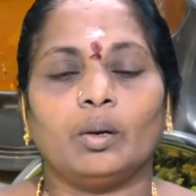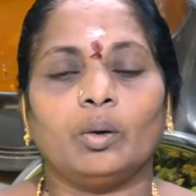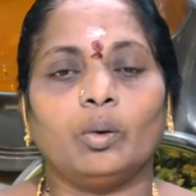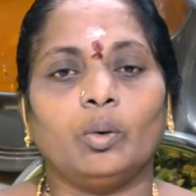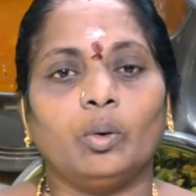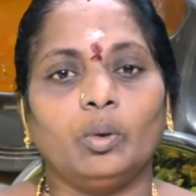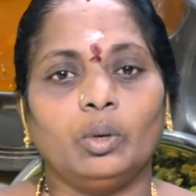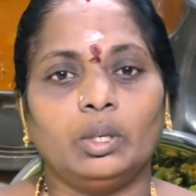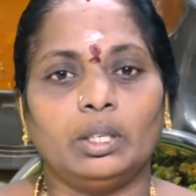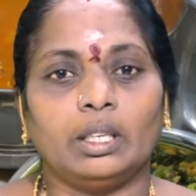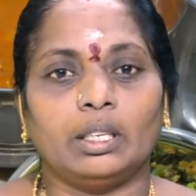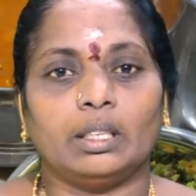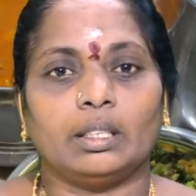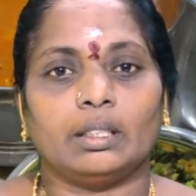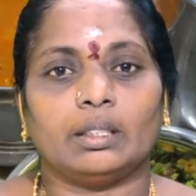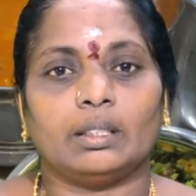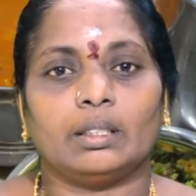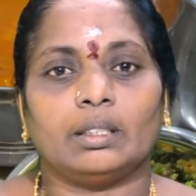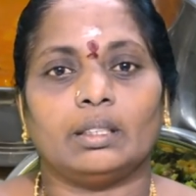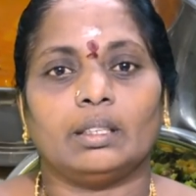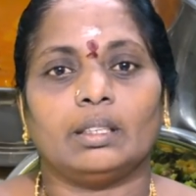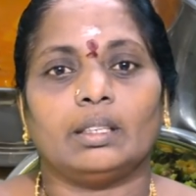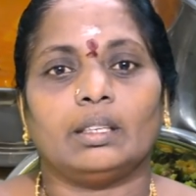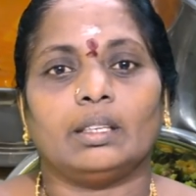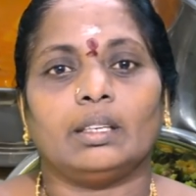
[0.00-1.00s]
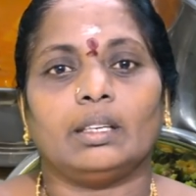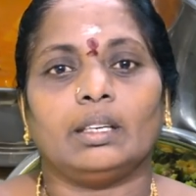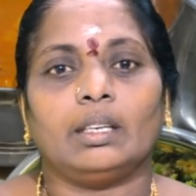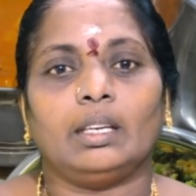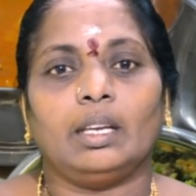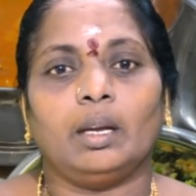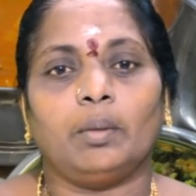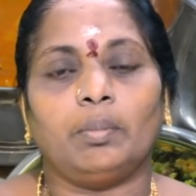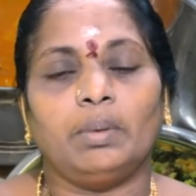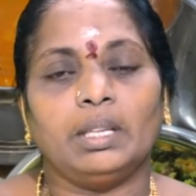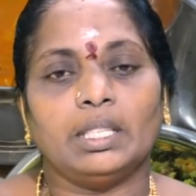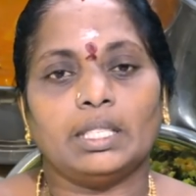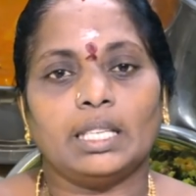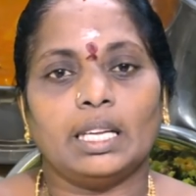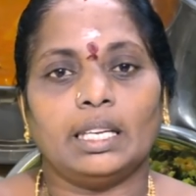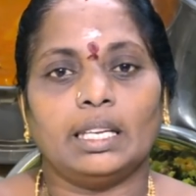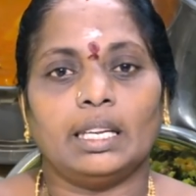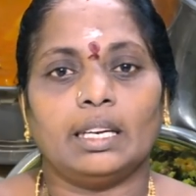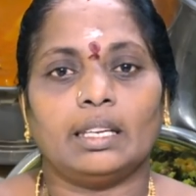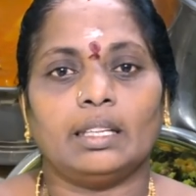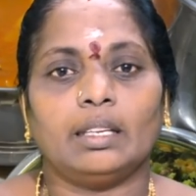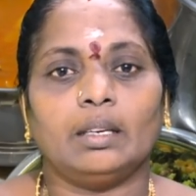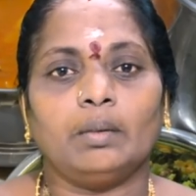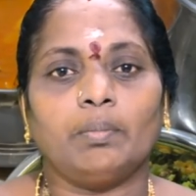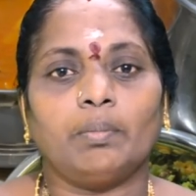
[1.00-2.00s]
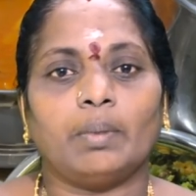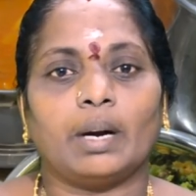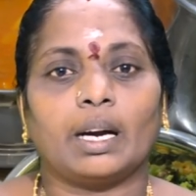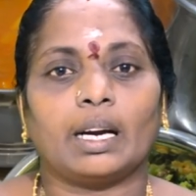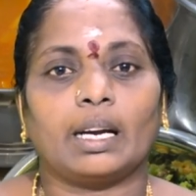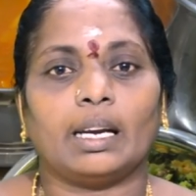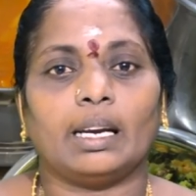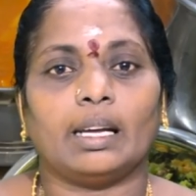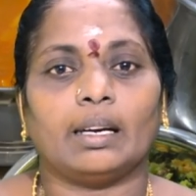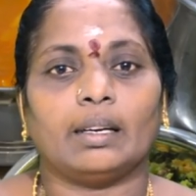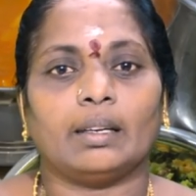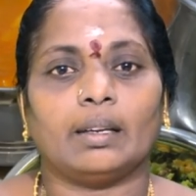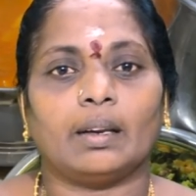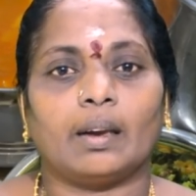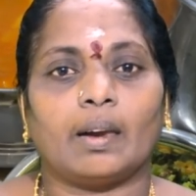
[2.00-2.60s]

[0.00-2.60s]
கூட்டு எப்படி செய்கிறதுன்னு பார்க்கலாம்